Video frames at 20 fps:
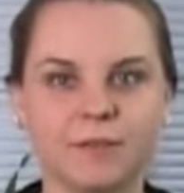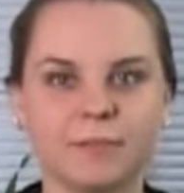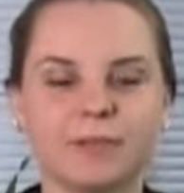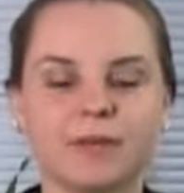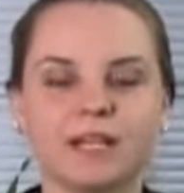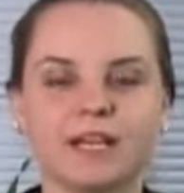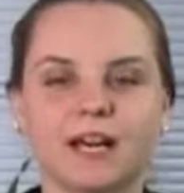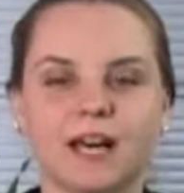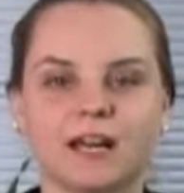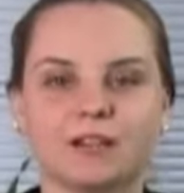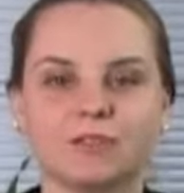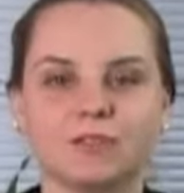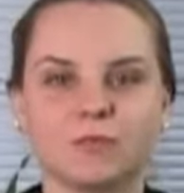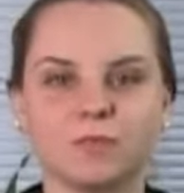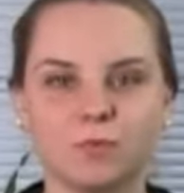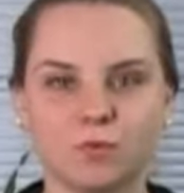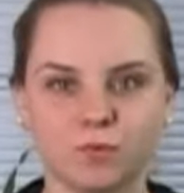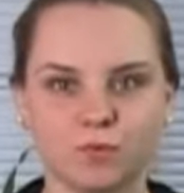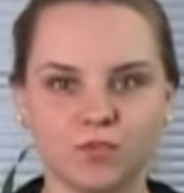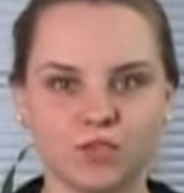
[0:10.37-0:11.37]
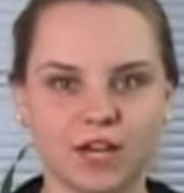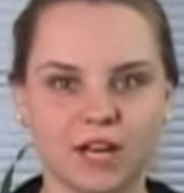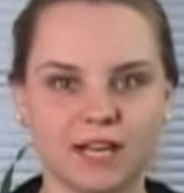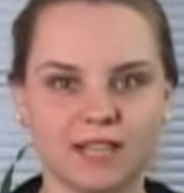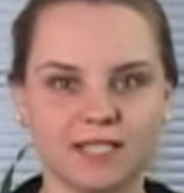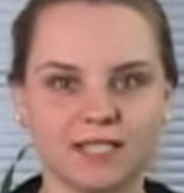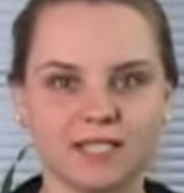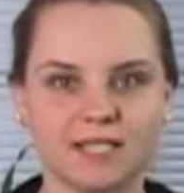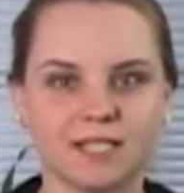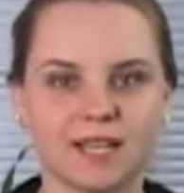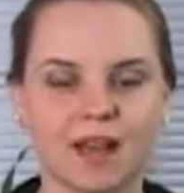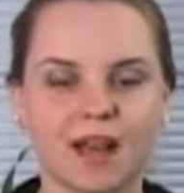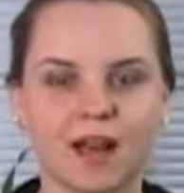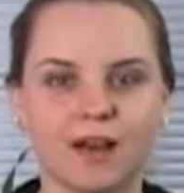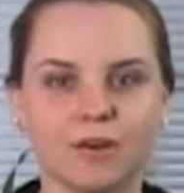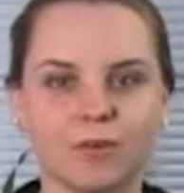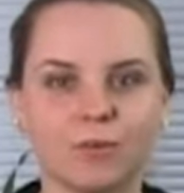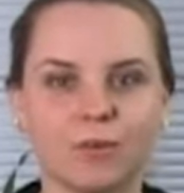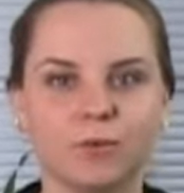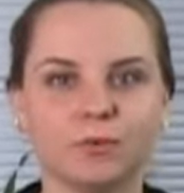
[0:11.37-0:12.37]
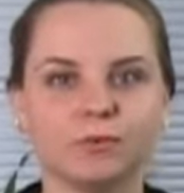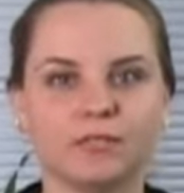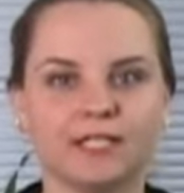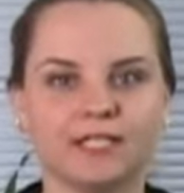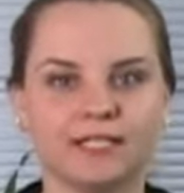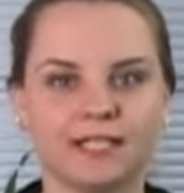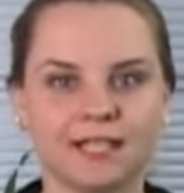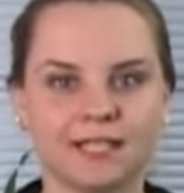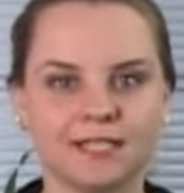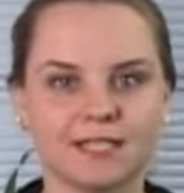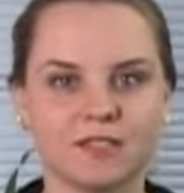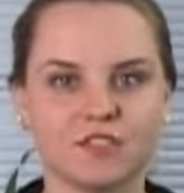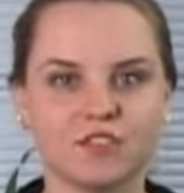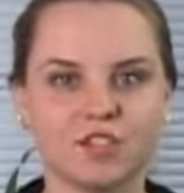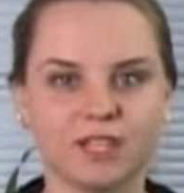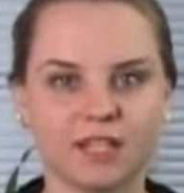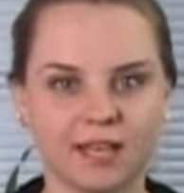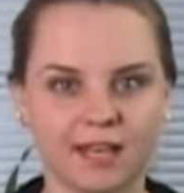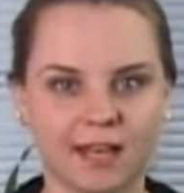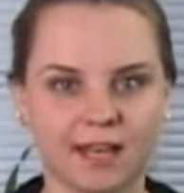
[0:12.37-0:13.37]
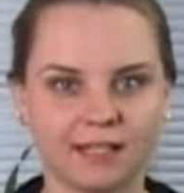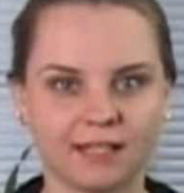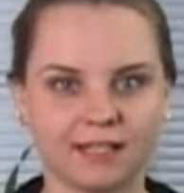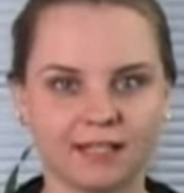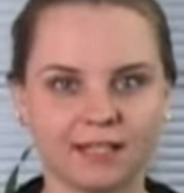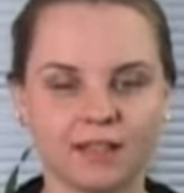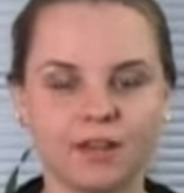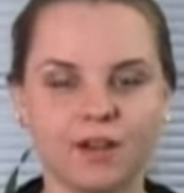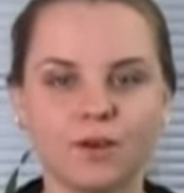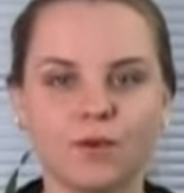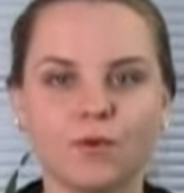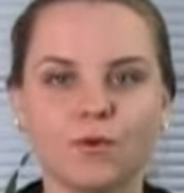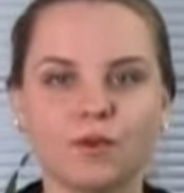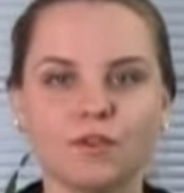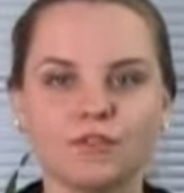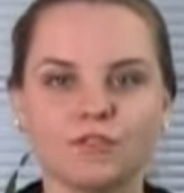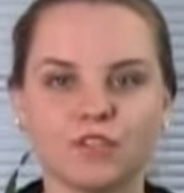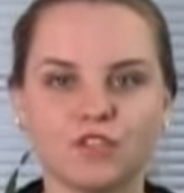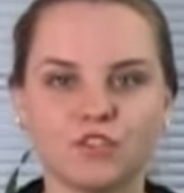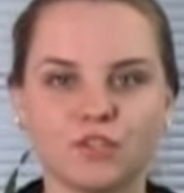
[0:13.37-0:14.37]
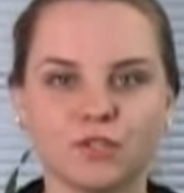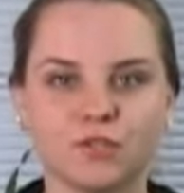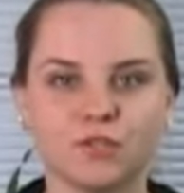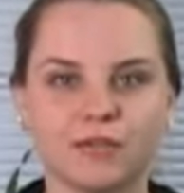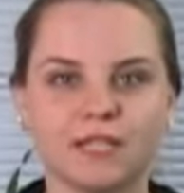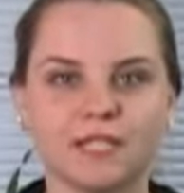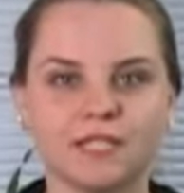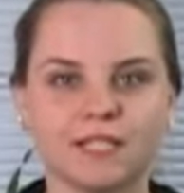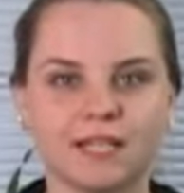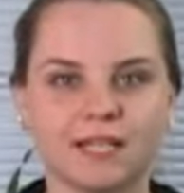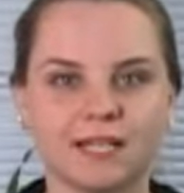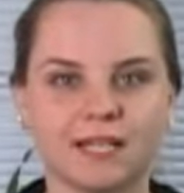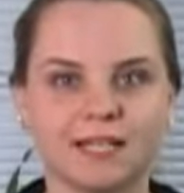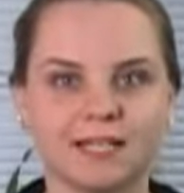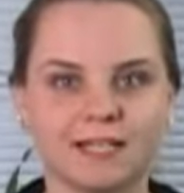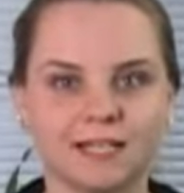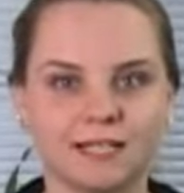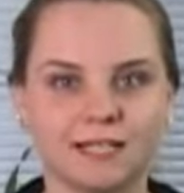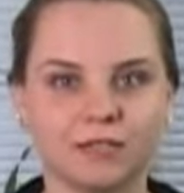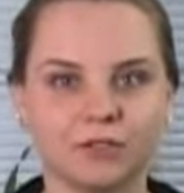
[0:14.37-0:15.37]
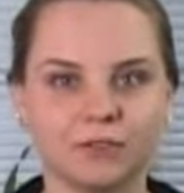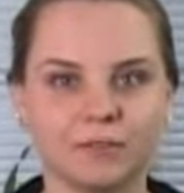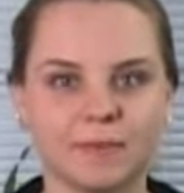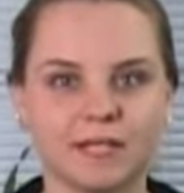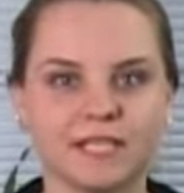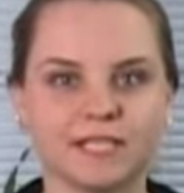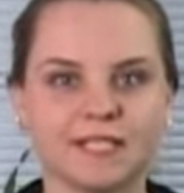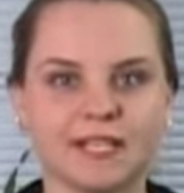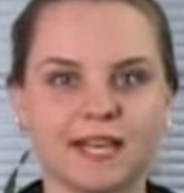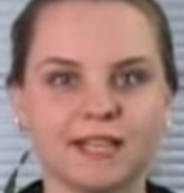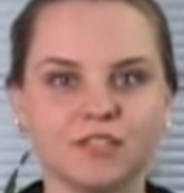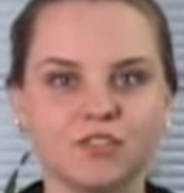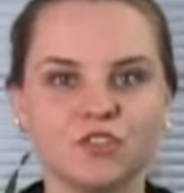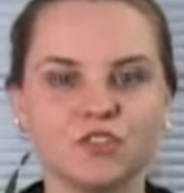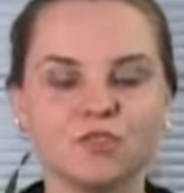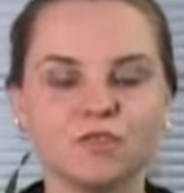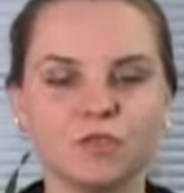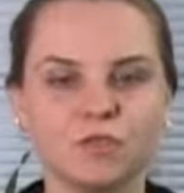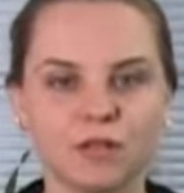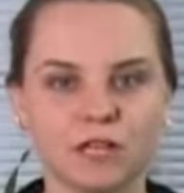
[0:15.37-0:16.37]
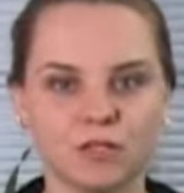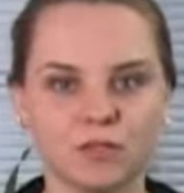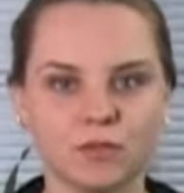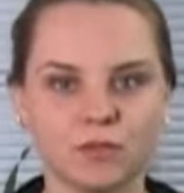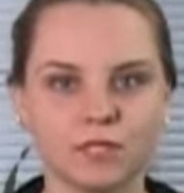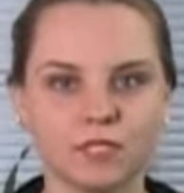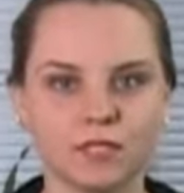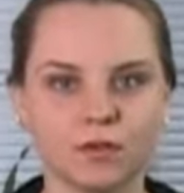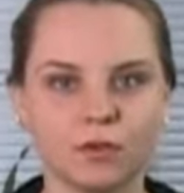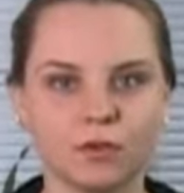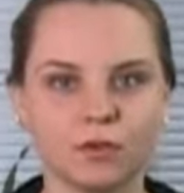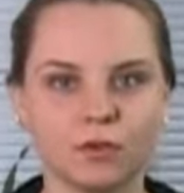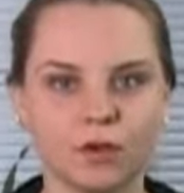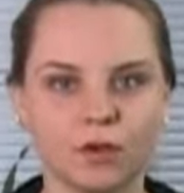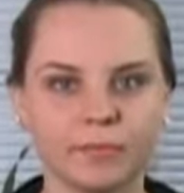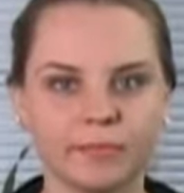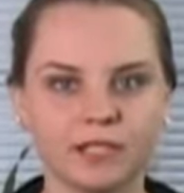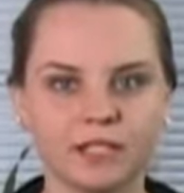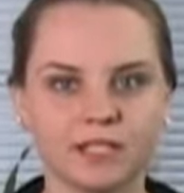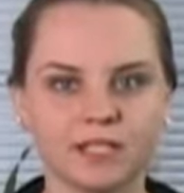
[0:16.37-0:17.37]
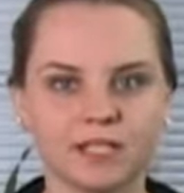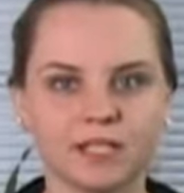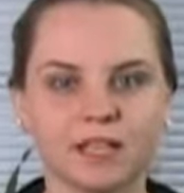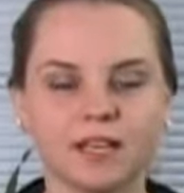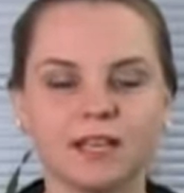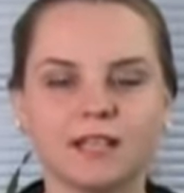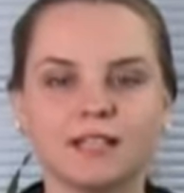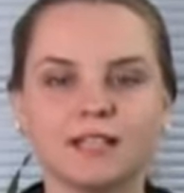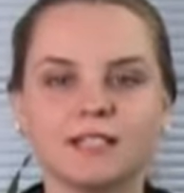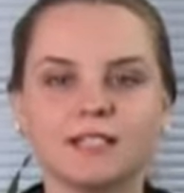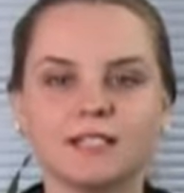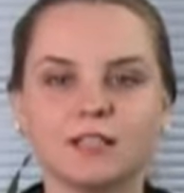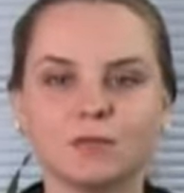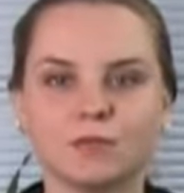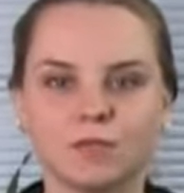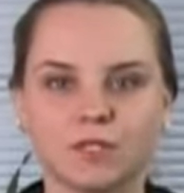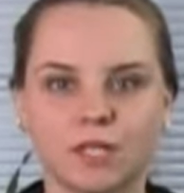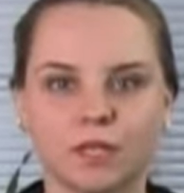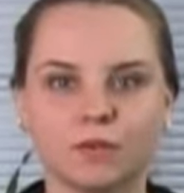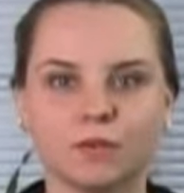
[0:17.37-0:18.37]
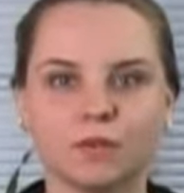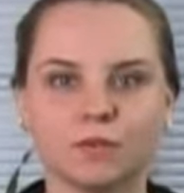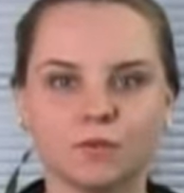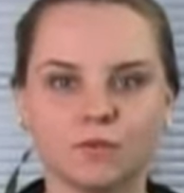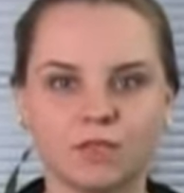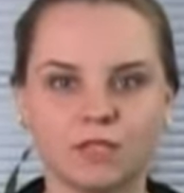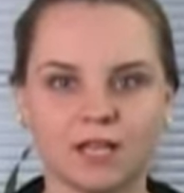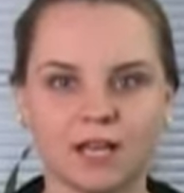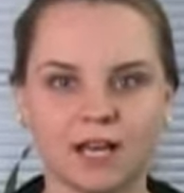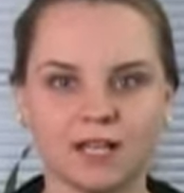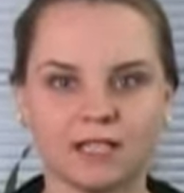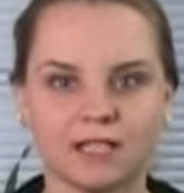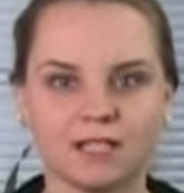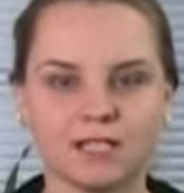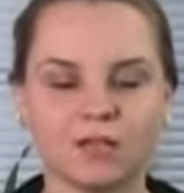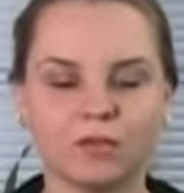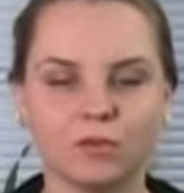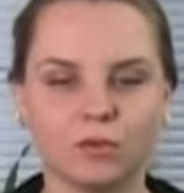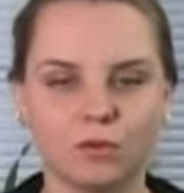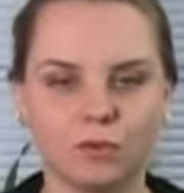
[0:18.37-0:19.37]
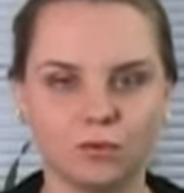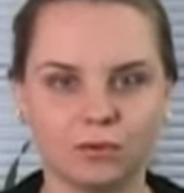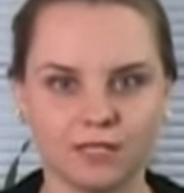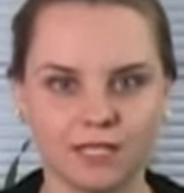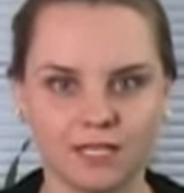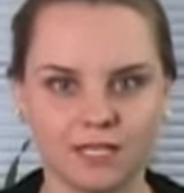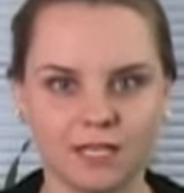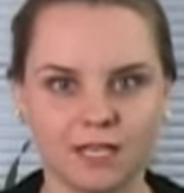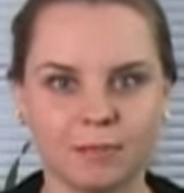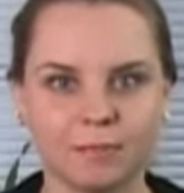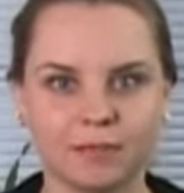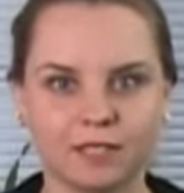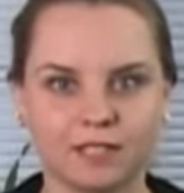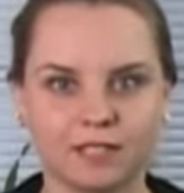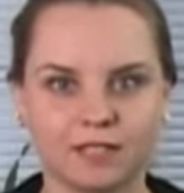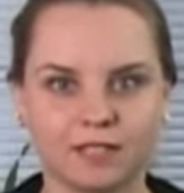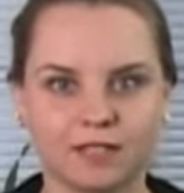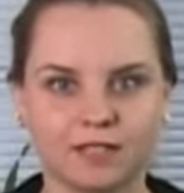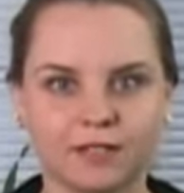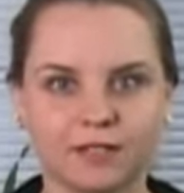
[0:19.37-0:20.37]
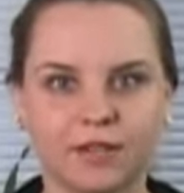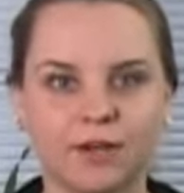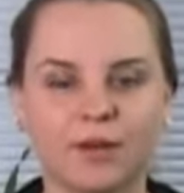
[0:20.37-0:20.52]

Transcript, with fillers: Mercados mundiais encerraram com tendência de queda, com investidores analisando uma série de divulgações econômicas que estão sendo anunciadas ao longo da semana.